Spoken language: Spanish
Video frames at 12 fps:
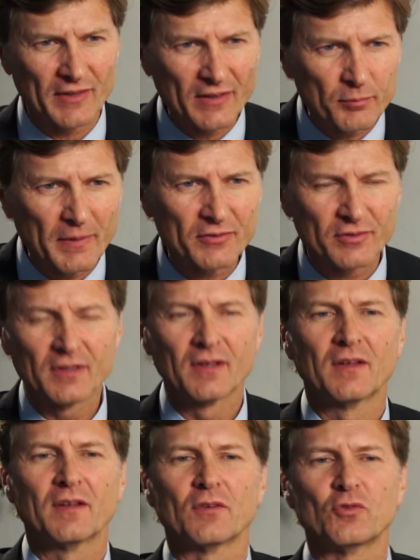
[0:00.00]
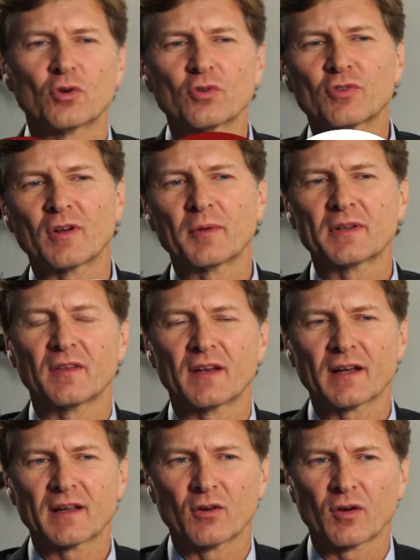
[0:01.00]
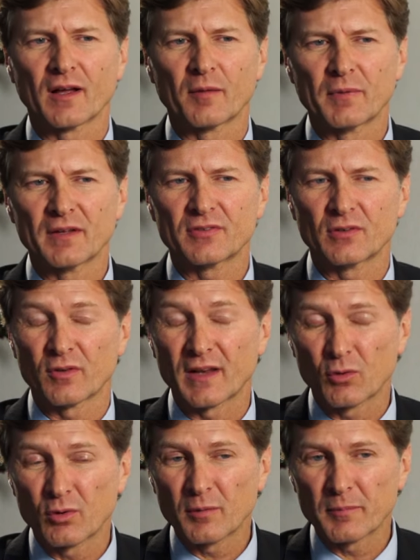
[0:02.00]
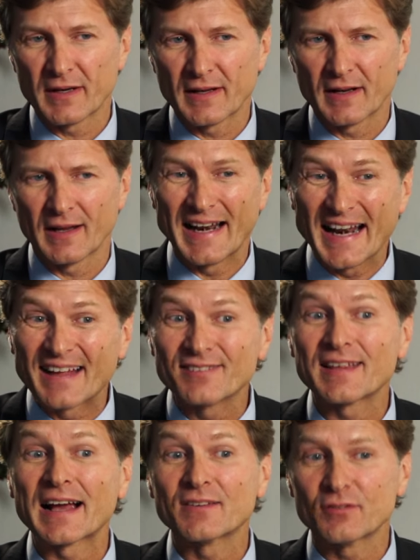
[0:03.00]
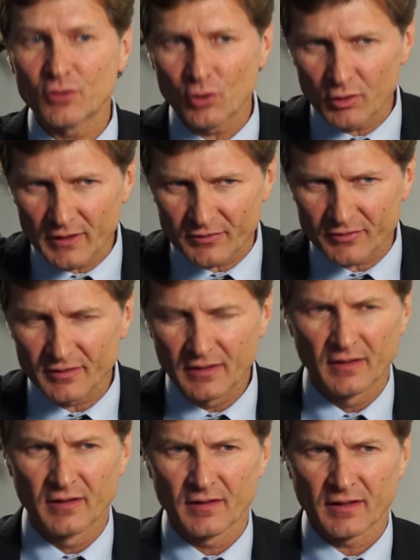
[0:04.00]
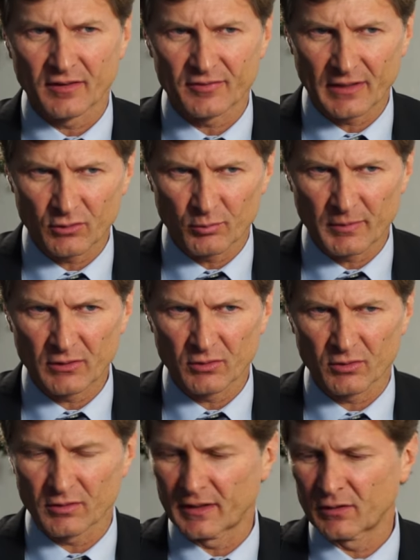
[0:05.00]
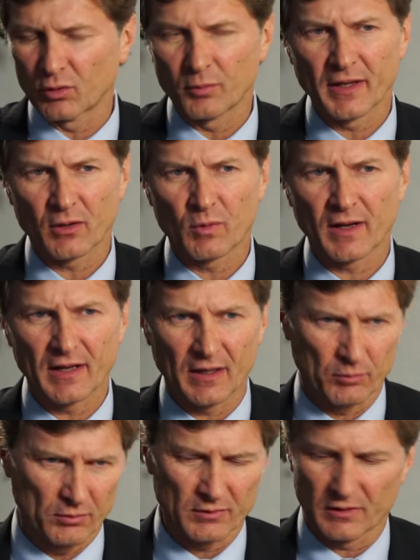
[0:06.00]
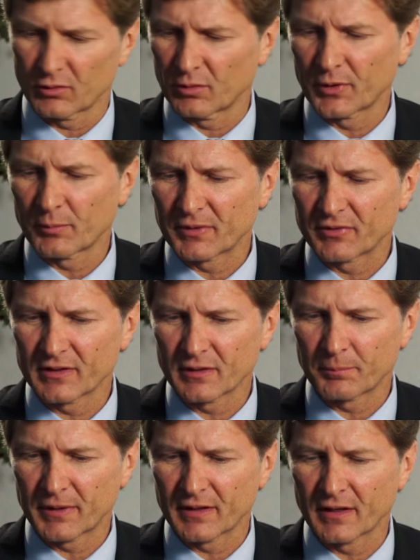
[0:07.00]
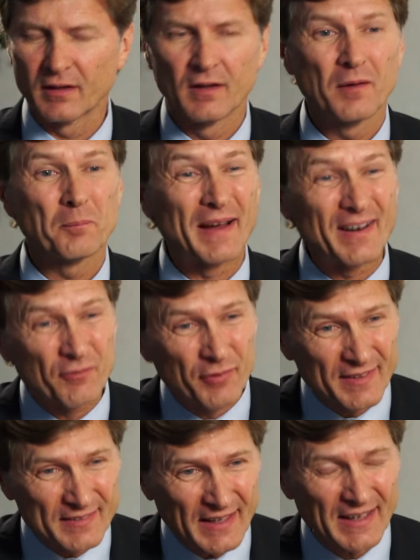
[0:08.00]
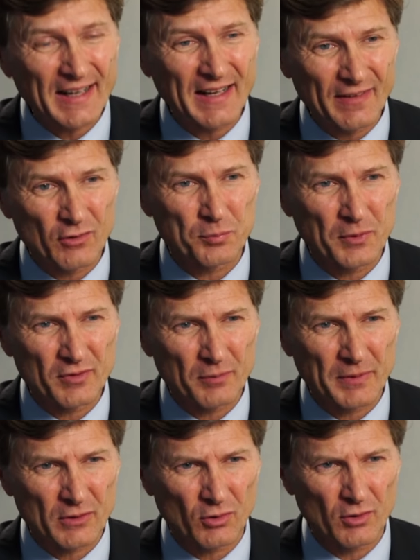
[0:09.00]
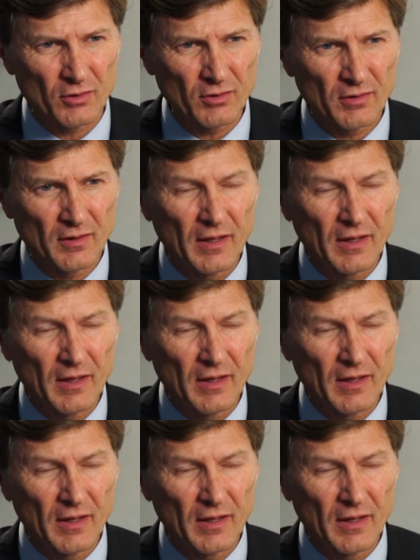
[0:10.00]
Es más, yo no solamente diría que lo cambia, sino de alguna manera las acciones que está tomando el gobierno a cabo, el gobierno del presidente Peña, para enfrentar la caída de los precios del petróleo,